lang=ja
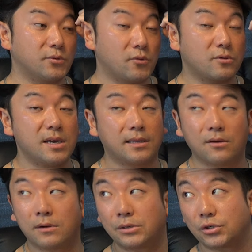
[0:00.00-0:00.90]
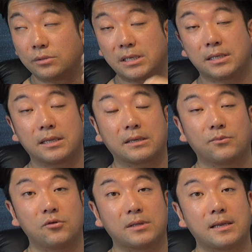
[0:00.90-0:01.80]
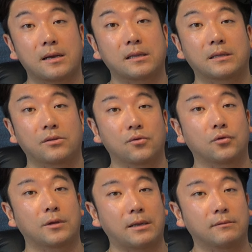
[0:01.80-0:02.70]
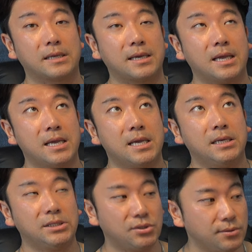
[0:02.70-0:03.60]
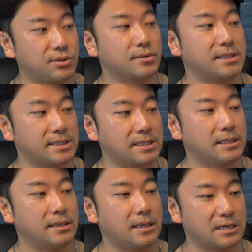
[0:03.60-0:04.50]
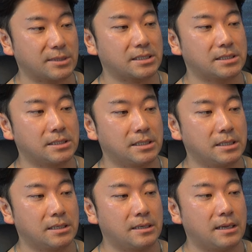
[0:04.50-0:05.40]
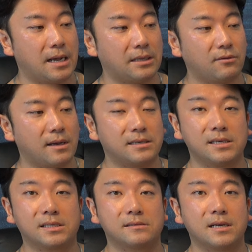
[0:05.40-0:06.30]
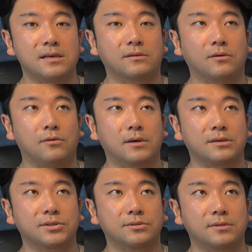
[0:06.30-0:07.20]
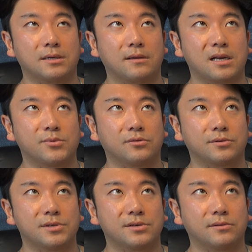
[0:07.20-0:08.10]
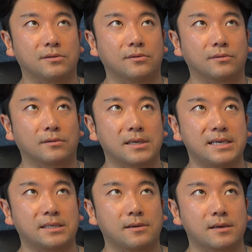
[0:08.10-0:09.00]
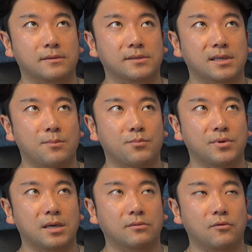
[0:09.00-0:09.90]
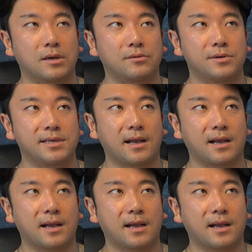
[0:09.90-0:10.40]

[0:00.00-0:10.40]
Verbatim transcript: 分も含めて他の人に聞いただけでも問題なかったということなので、順序ですね、あります。あとはイスラエルと他の周辺のアラブの国々ということで、イスラエルのスタンプがあると他の国に